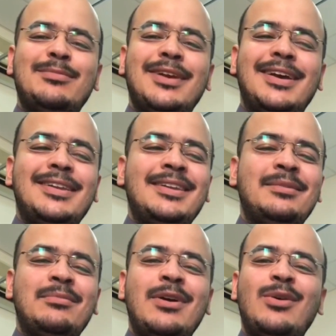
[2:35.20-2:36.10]
يعني
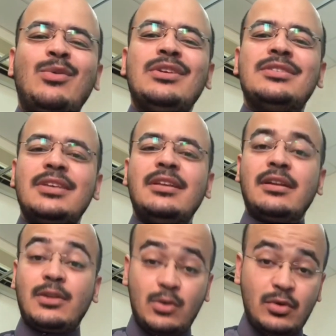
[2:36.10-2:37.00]
ما هو سر
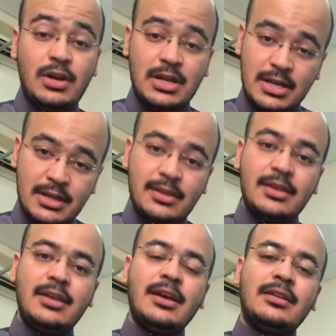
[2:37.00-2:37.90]
كل هذه